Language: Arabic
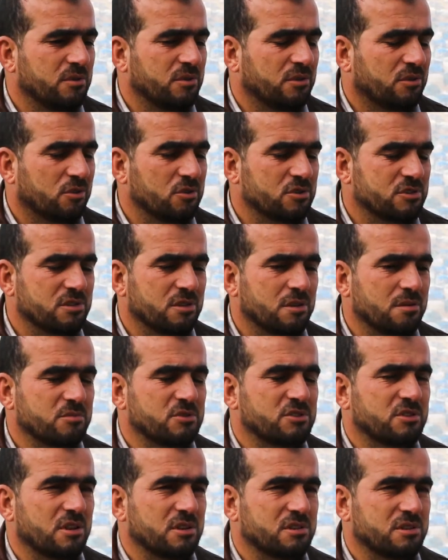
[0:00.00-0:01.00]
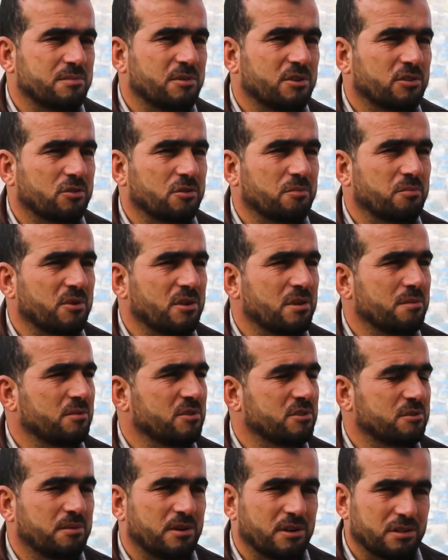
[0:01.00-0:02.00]
ينقصني مستلزمات طبية
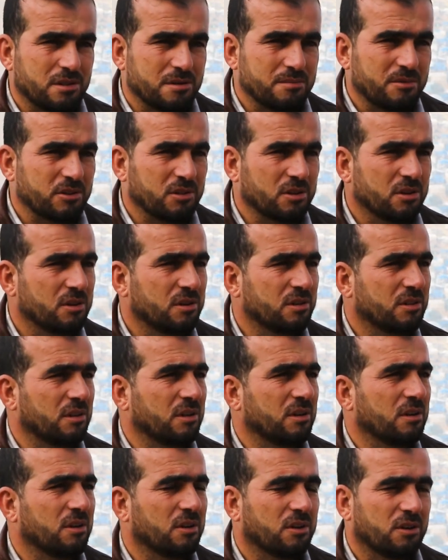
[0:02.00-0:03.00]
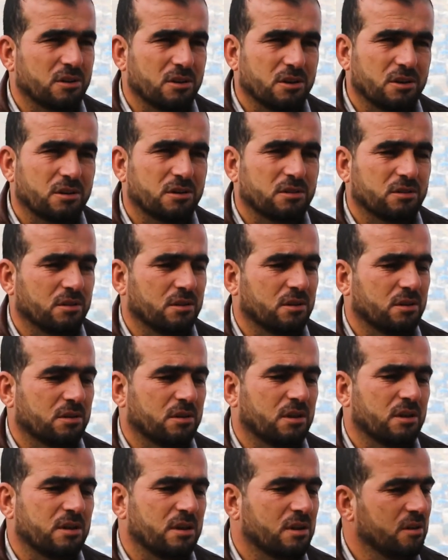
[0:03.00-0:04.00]
بالنسبة للضمادات خياط
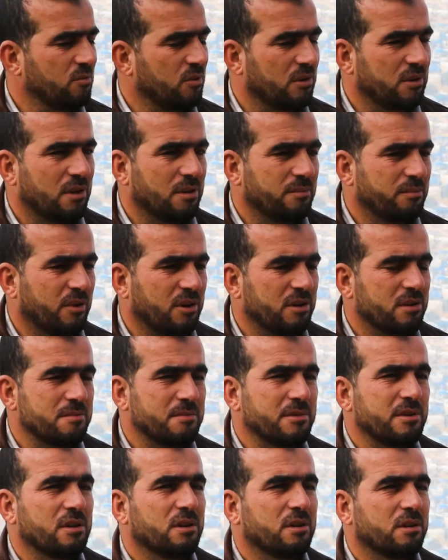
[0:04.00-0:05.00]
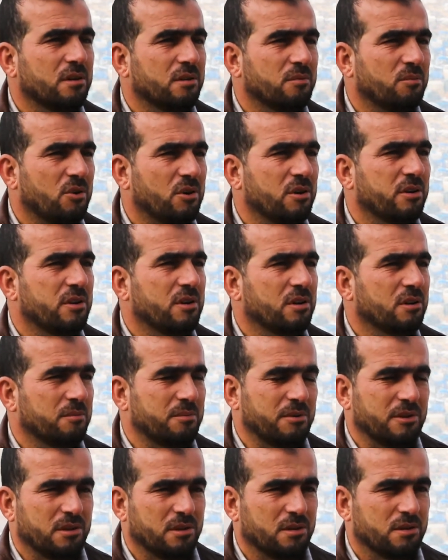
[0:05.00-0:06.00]
كلها هي والله بعاني منها معاناة
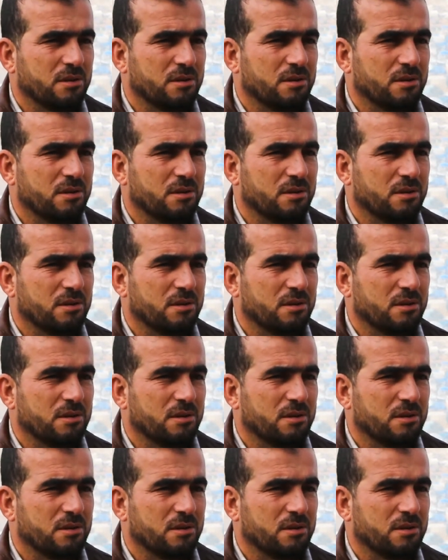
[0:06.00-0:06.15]
كبيرة